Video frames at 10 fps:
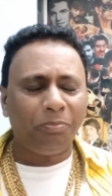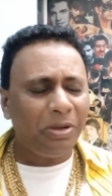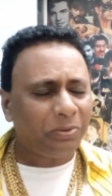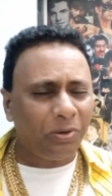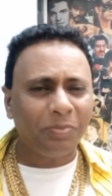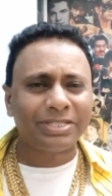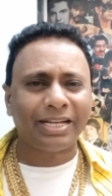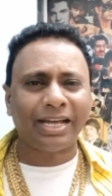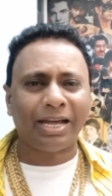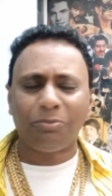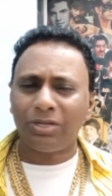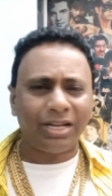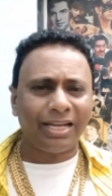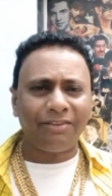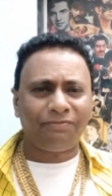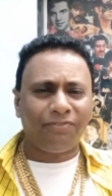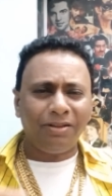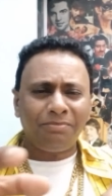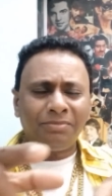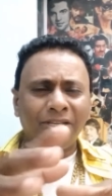बिल्कुल मज़ा नहीं आया मुझे लगा ये
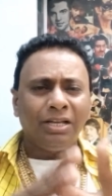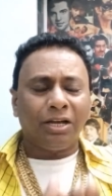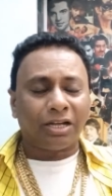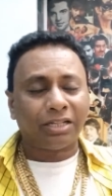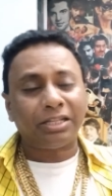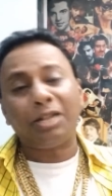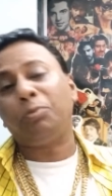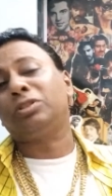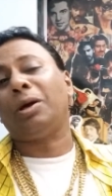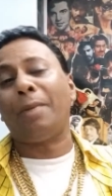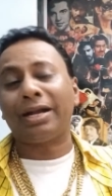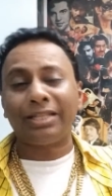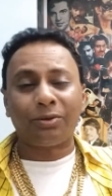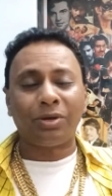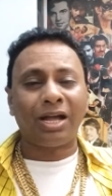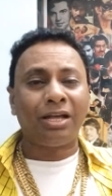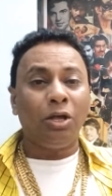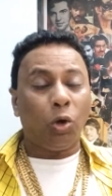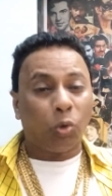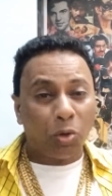फिल्म का तेजर बहुत धमाकेदार होगा
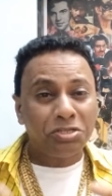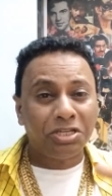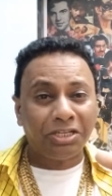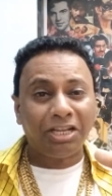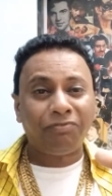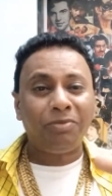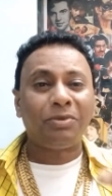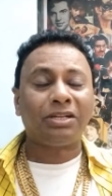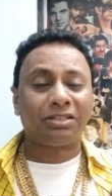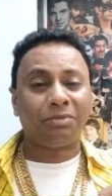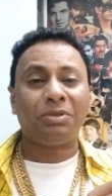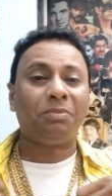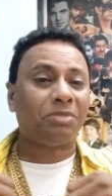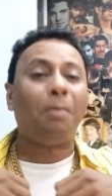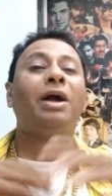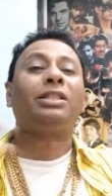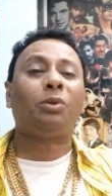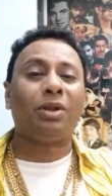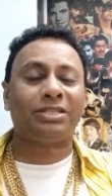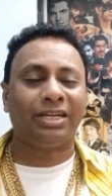रोहित शेट्टी की फिल्म का तो मतलब धमाकेदार
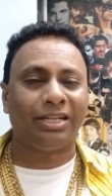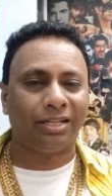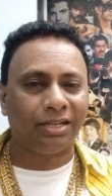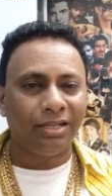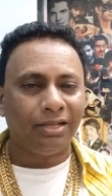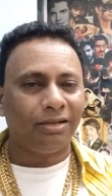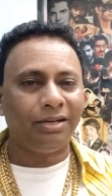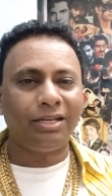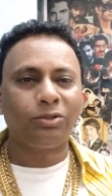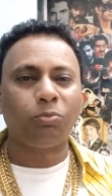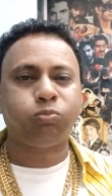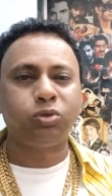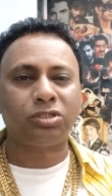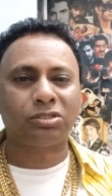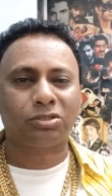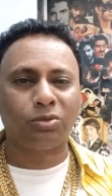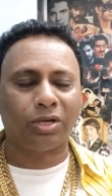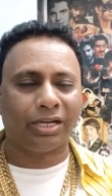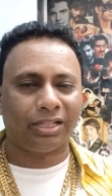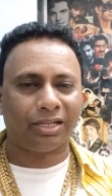होना चाहिए टेलर मतलब ये तो फुस हो
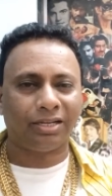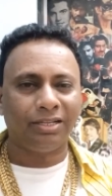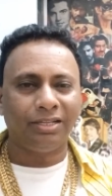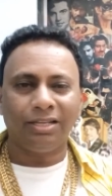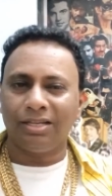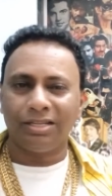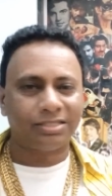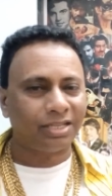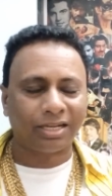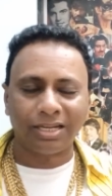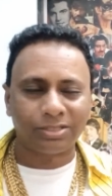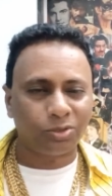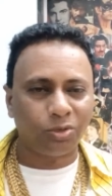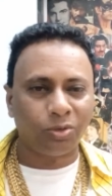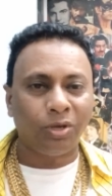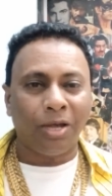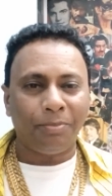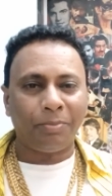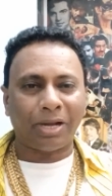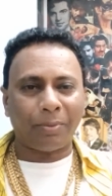गया टेलर ये सर्कस तो
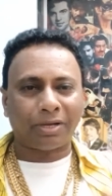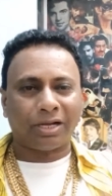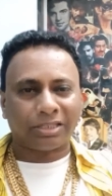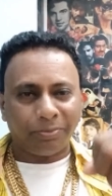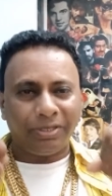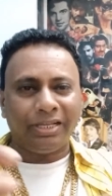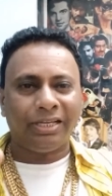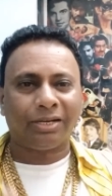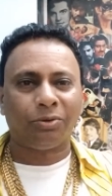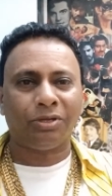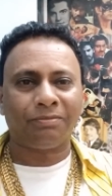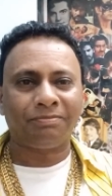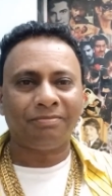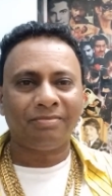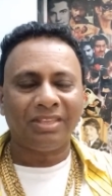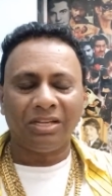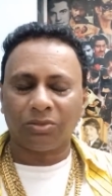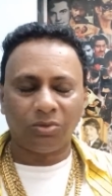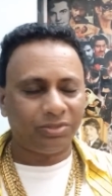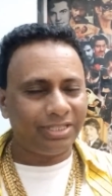मैं बराबर करता भी नहीं है कोई
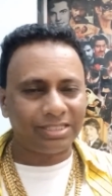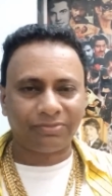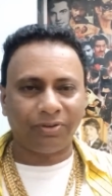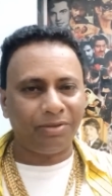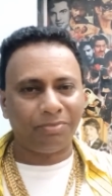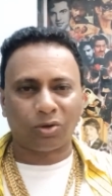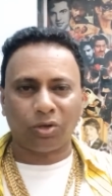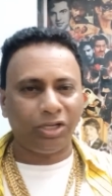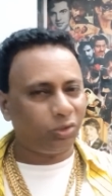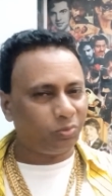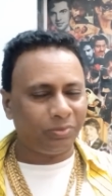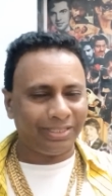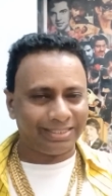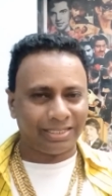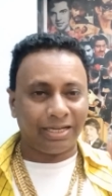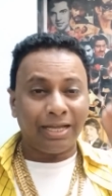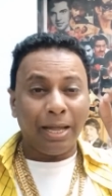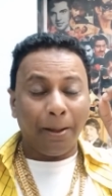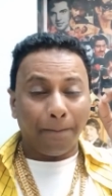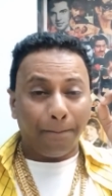तो दिस फिल्म अकॉर्डिंग टू मी इज़ अ
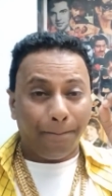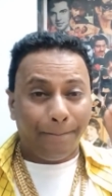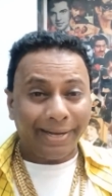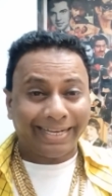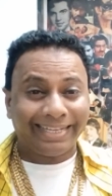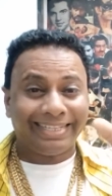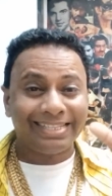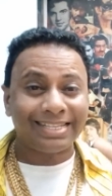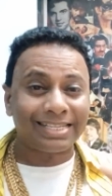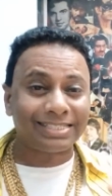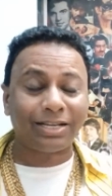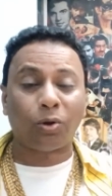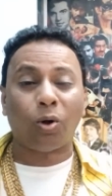बिग डिज़ास्टर